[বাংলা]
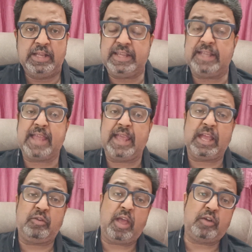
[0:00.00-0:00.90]
যে
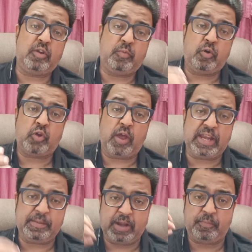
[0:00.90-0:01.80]
জায়গাগুলো এখনো ভোট
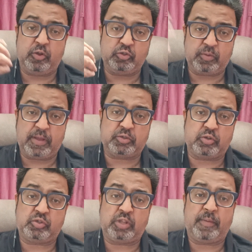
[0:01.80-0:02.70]
হয়নি মানে পঞ্চম আর
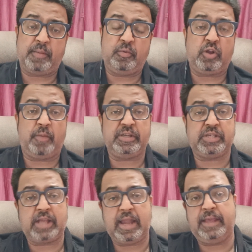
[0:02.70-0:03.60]
ষষ্ঠ দফায় ভোট হবে
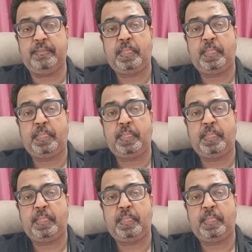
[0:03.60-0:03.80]
সেখানে